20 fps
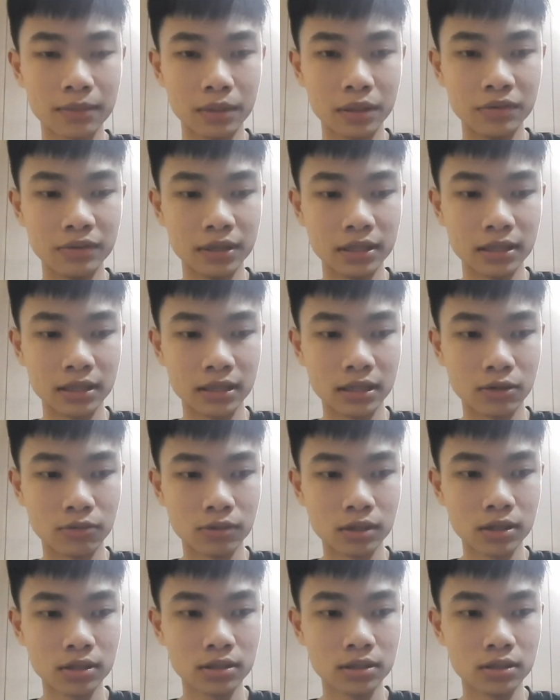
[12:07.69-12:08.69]
bởi vì là động
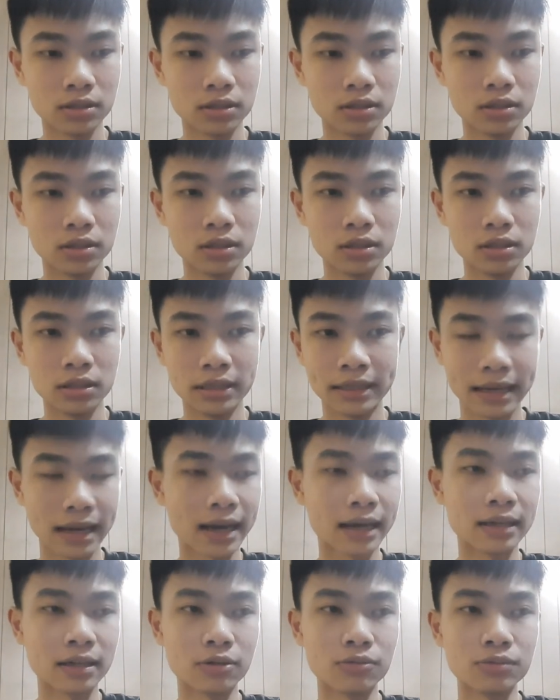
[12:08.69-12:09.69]
đất nhẹ
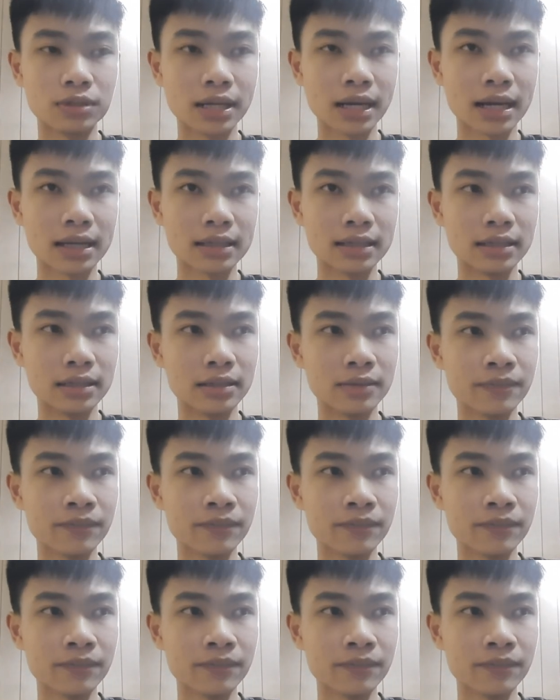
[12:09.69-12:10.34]
hay không nhẹ thì